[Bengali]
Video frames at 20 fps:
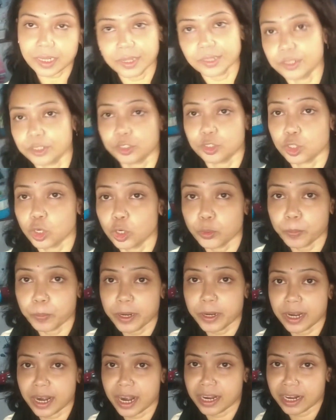তো চটপট
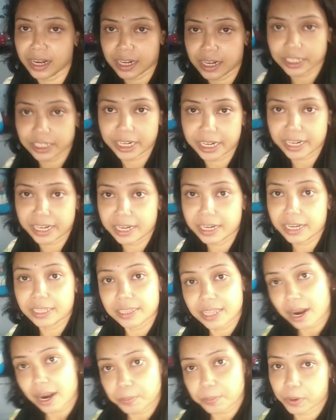রান্নাটা সেরে নিই
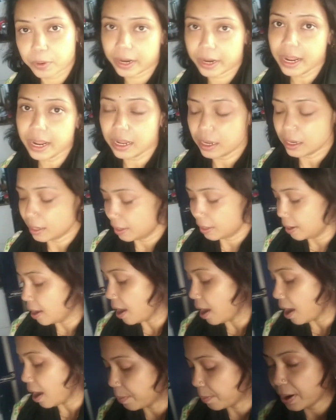তারপরে
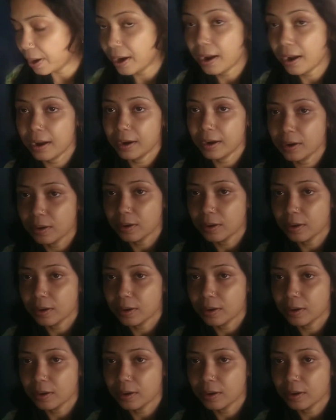আবার